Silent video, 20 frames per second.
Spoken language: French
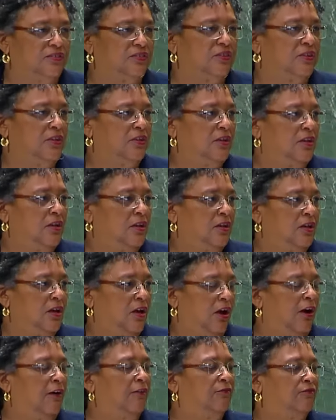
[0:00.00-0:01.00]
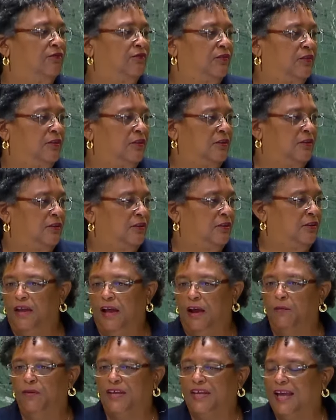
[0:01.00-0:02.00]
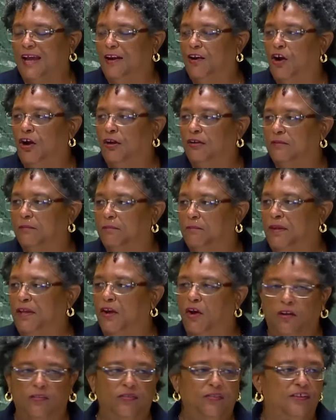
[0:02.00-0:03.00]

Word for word: Laissons le pays avancer vers un avenir